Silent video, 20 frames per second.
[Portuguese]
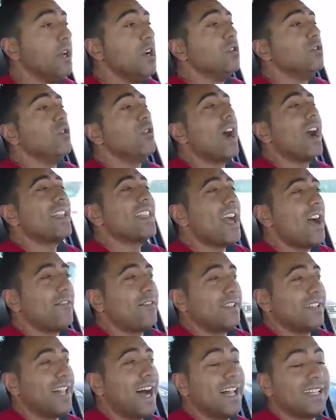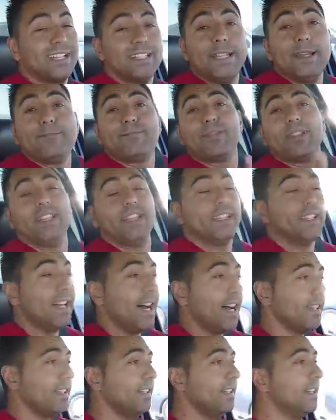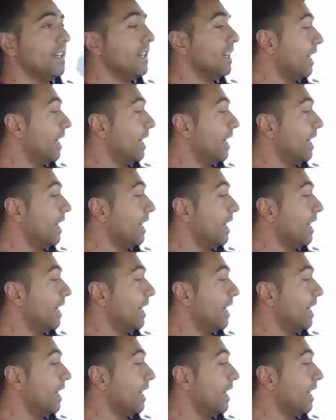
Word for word: Eu não ganhava nada, nem perdia nada